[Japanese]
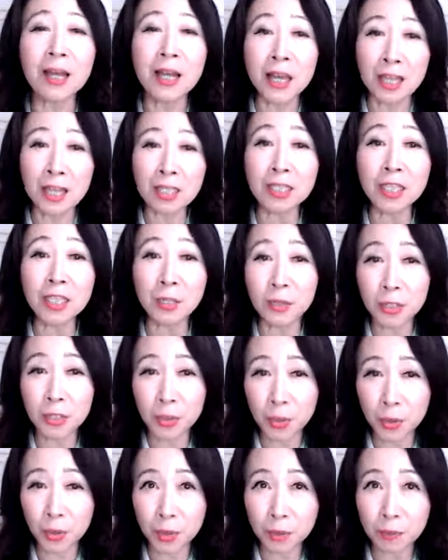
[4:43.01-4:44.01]
あなたは
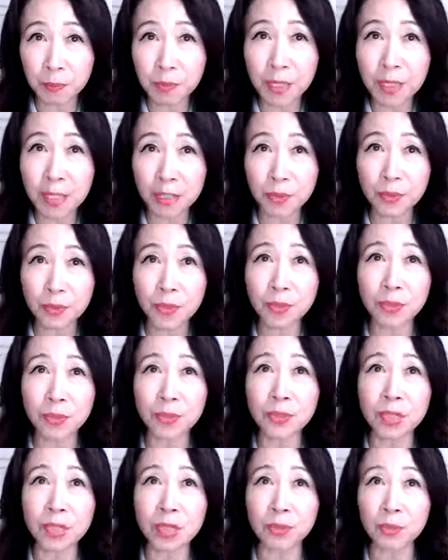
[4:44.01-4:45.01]
そういうプラスの習
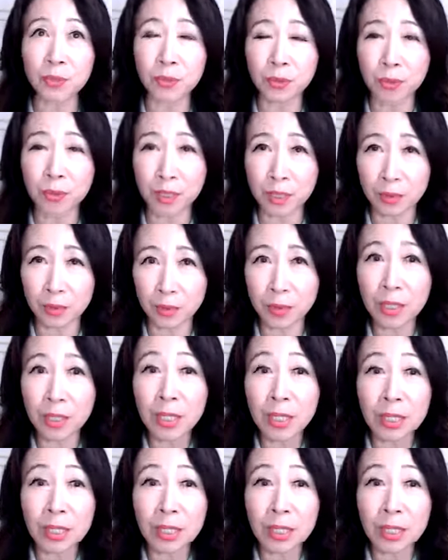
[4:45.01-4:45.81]
慣を持っている。